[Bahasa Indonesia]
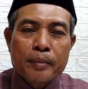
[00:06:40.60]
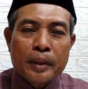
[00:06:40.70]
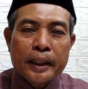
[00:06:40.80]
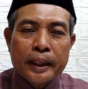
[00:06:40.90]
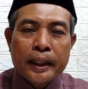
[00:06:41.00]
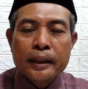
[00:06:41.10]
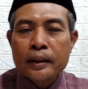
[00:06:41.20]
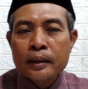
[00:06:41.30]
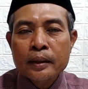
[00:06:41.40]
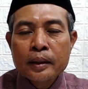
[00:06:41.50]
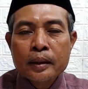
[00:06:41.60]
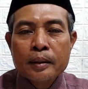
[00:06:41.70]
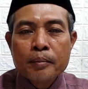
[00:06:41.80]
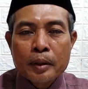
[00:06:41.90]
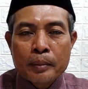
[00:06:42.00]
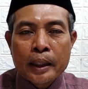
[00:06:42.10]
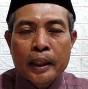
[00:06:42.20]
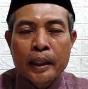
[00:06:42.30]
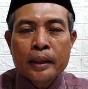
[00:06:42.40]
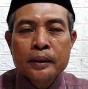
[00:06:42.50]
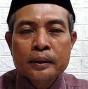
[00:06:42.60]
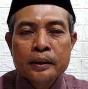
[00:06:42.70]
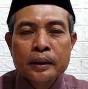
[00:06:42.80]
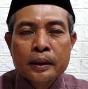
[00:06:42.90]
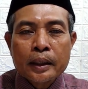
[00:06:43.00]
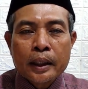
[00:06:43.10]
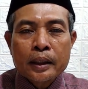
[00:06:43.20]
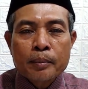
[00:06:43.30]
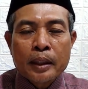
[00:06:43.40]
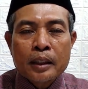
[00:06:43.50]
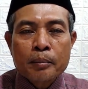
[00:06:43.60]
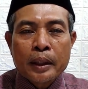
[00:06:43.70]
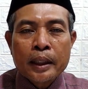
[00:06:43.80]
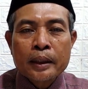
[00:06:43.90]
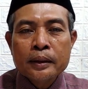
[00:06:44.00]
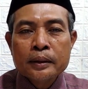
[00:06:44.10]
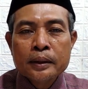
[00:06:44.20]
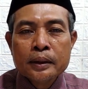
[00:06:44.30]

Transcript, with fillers: melihat memang eh, teman-teman